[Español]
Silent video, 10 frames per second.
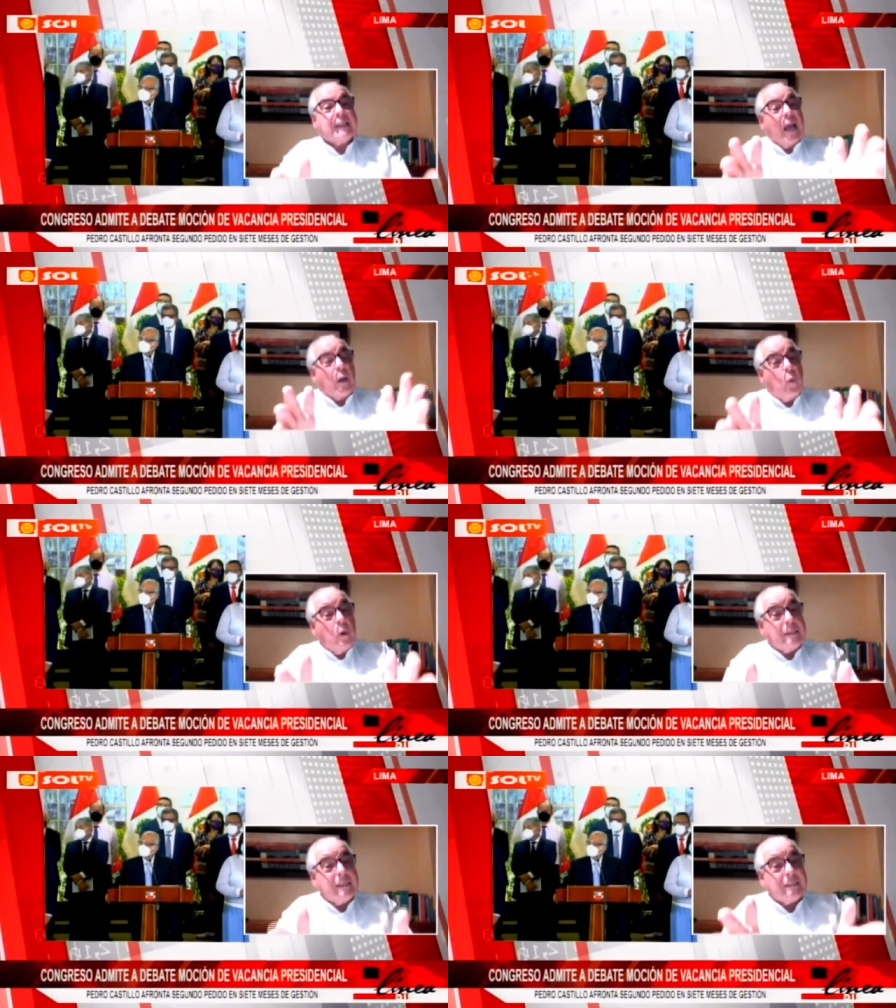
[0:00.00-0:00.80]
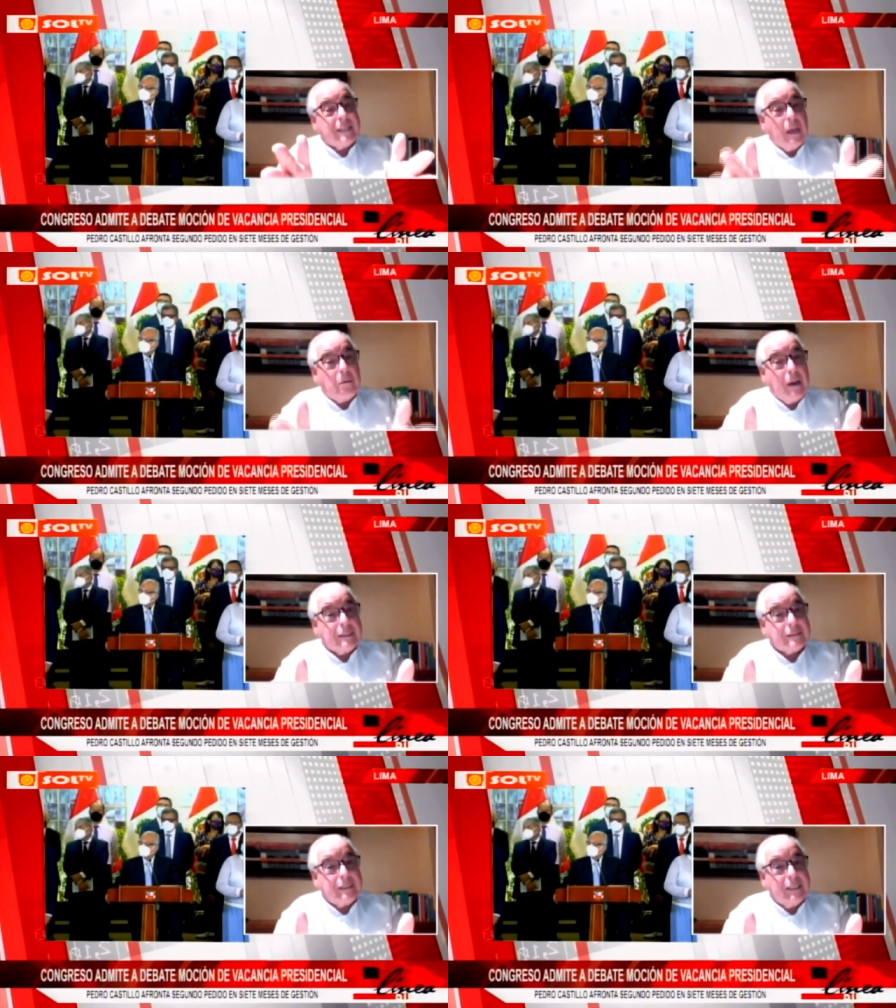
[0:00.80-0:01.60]
¿te acuerdas que
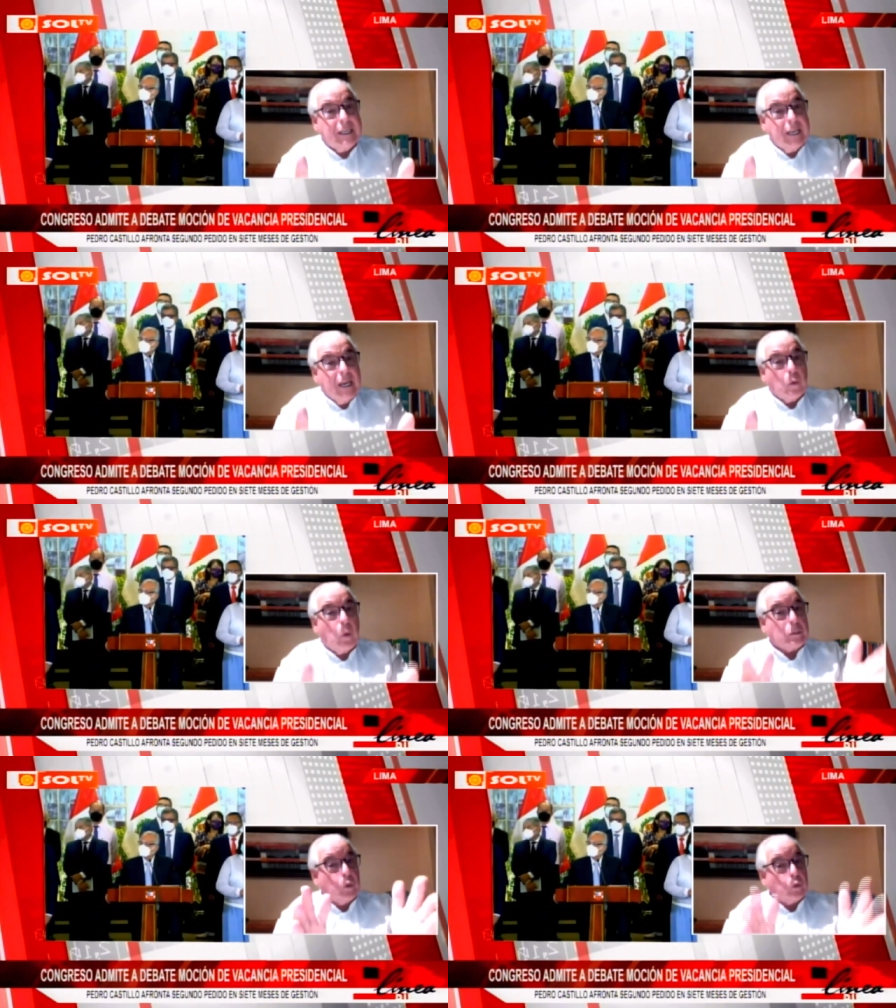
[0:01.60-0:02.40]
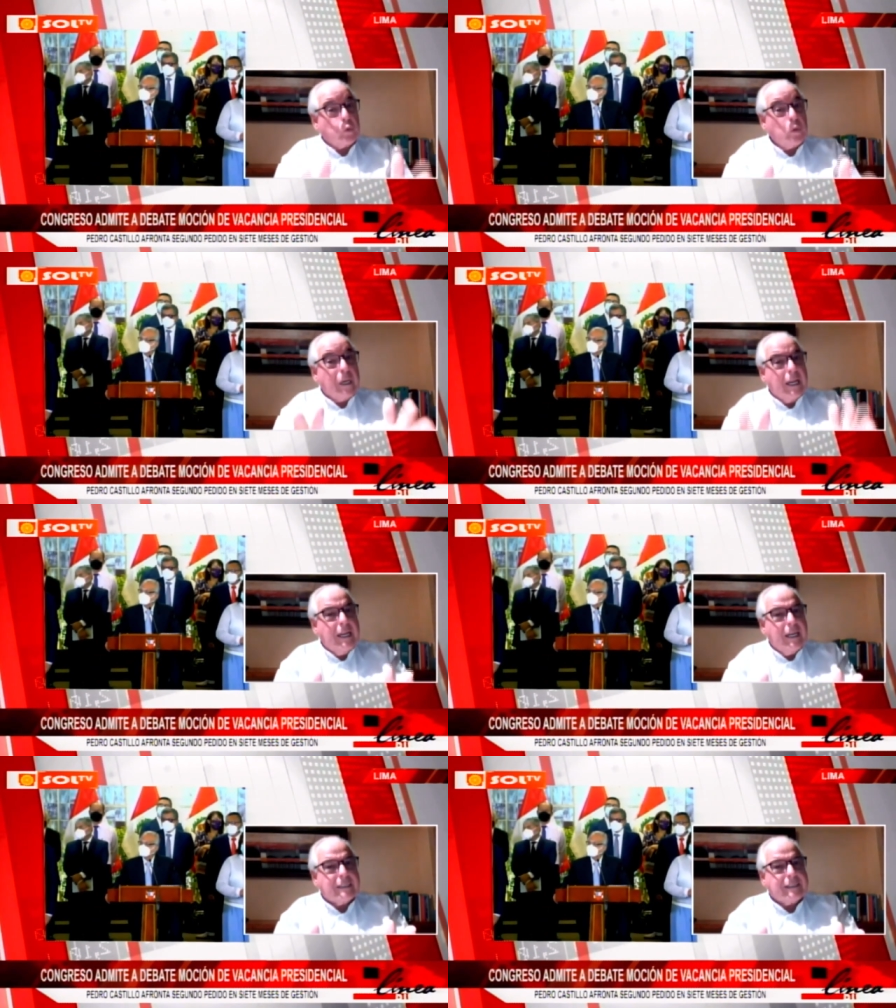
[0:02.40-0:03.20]
hablaste cuando tú
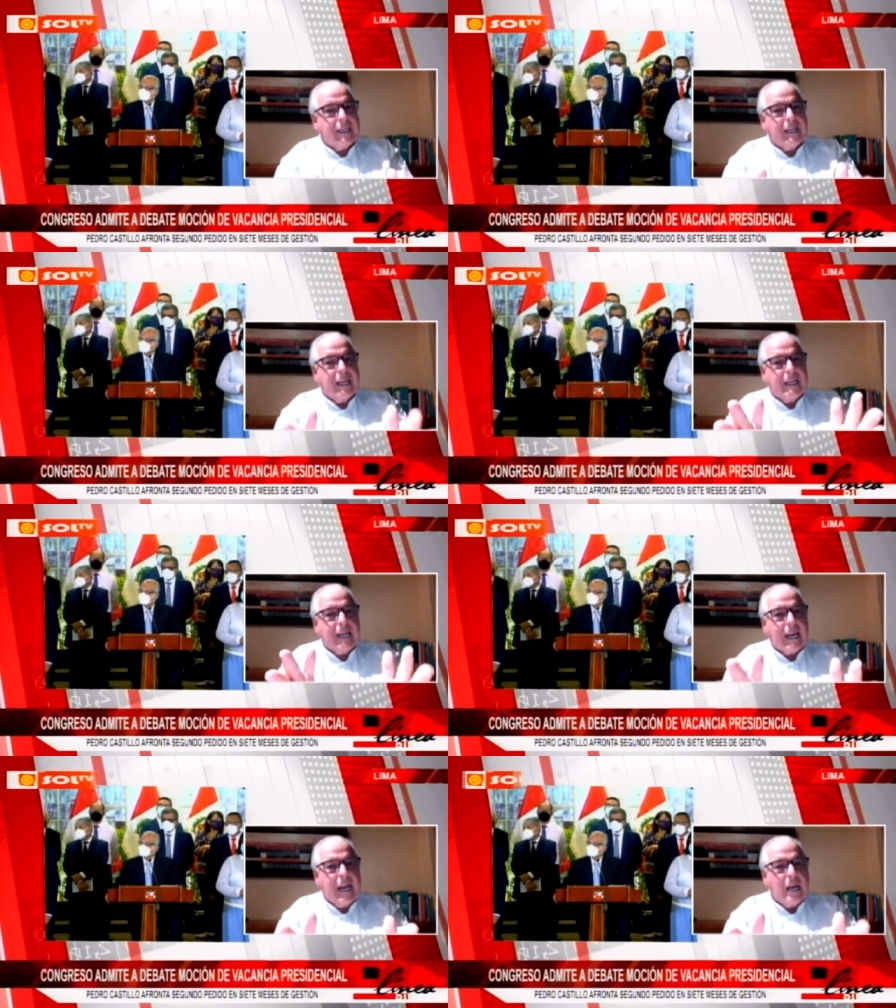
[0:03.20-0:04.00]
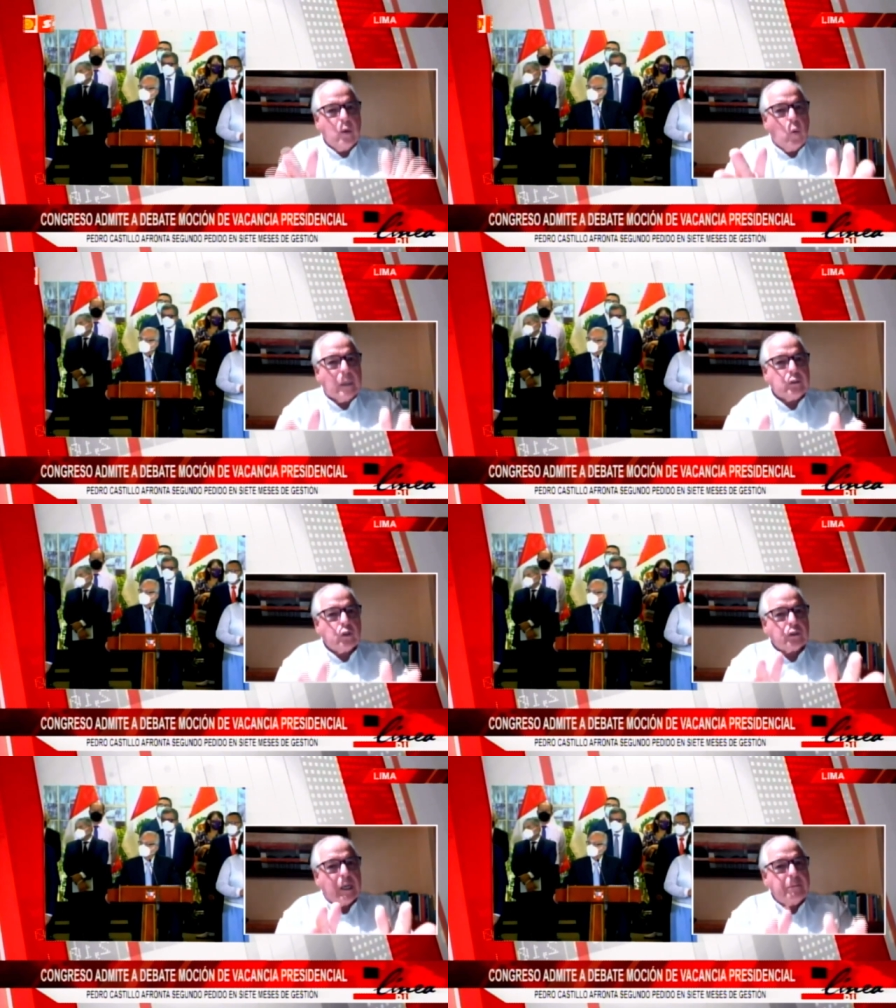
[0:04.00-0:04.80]
creías que en el Canal
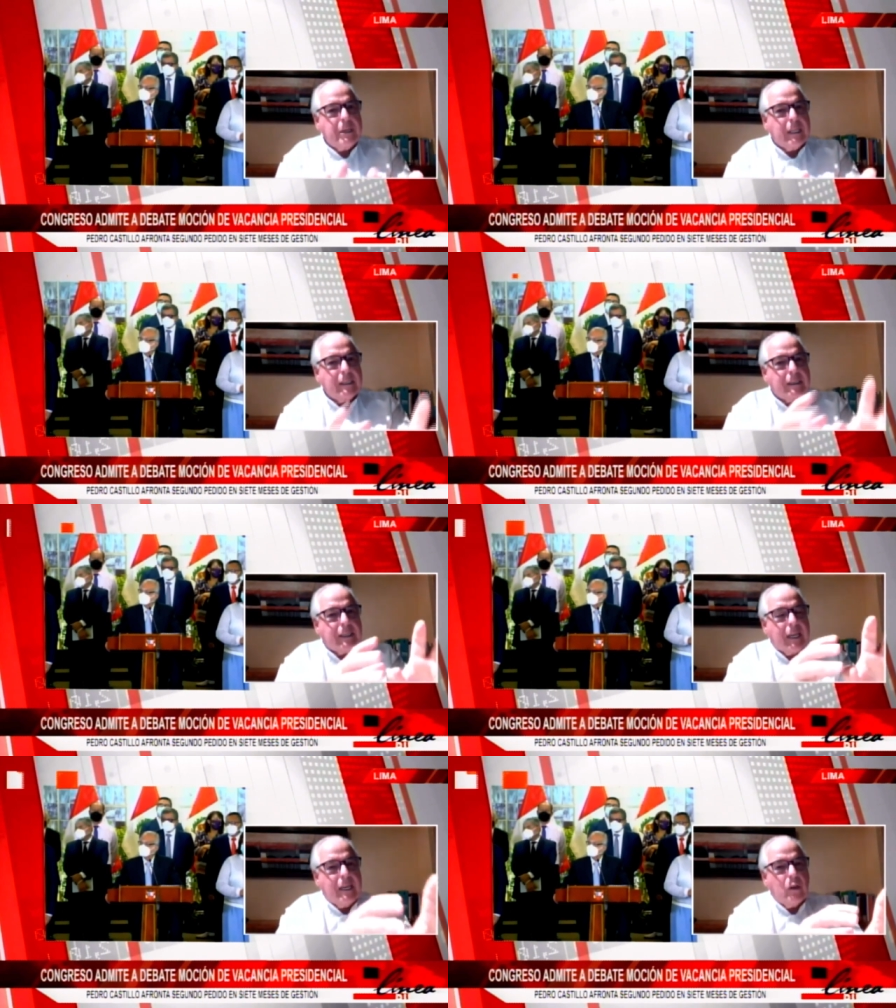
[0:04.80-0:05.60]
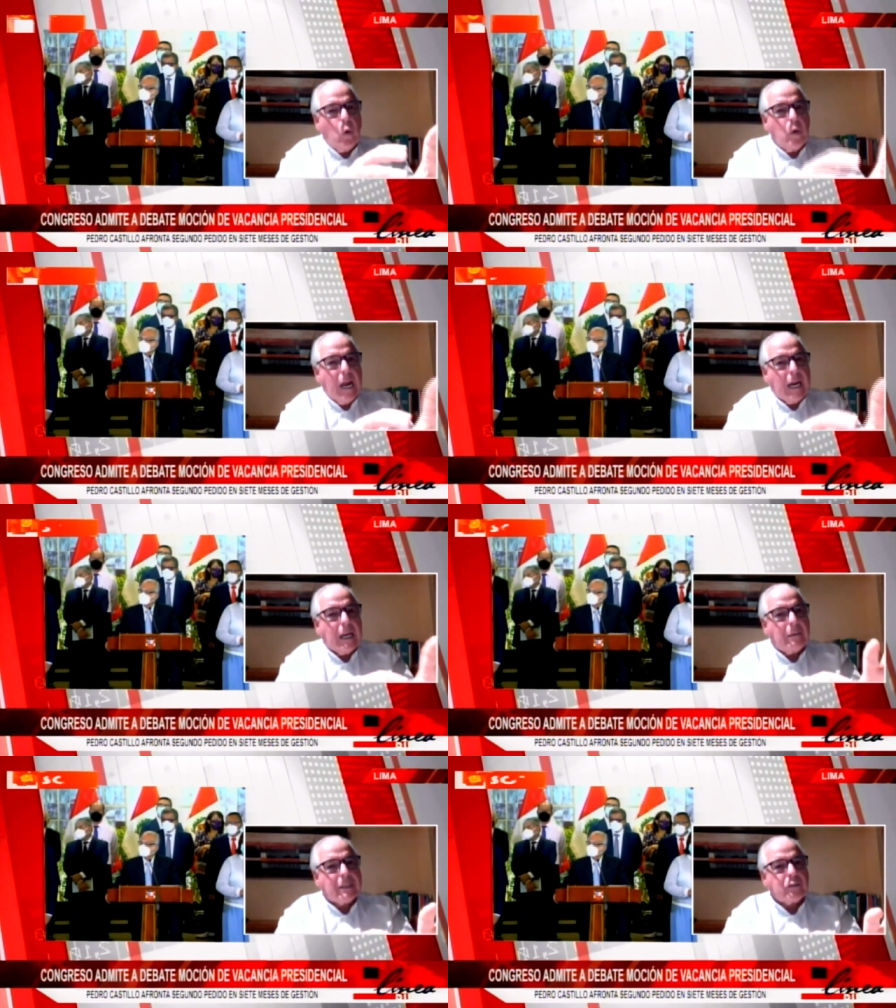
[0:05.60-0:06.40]
4 te habían tenido una
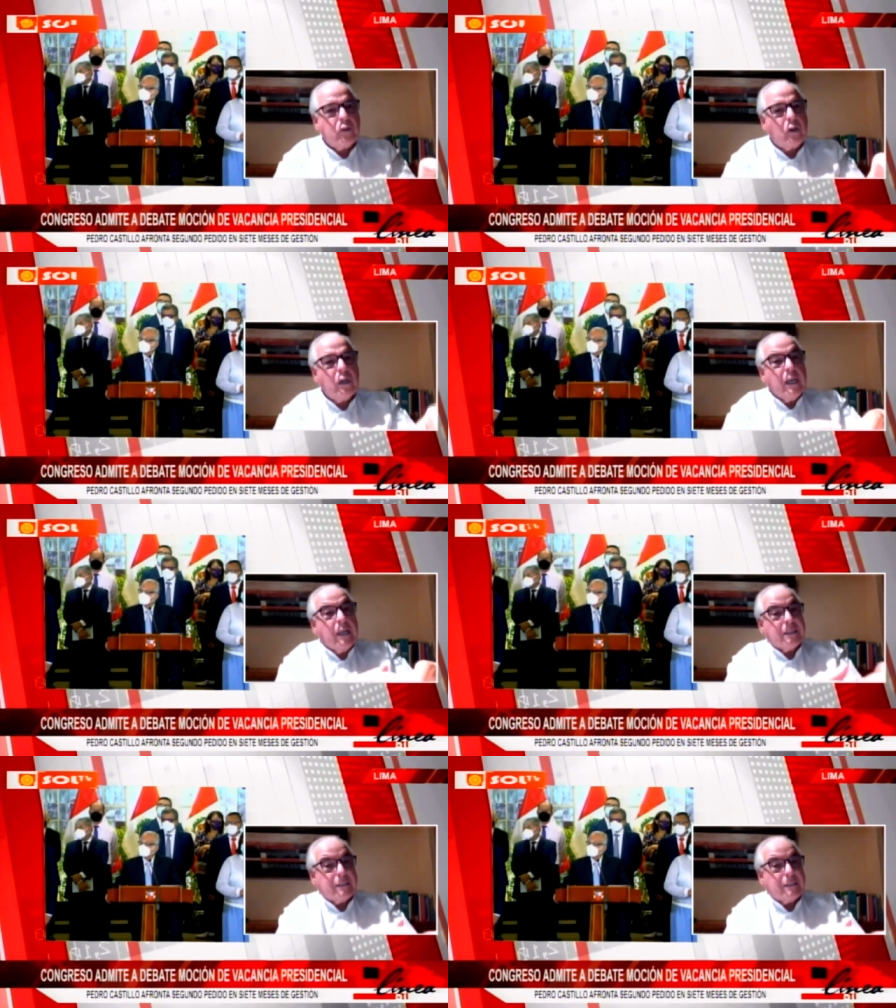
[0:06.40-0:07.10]
grabación,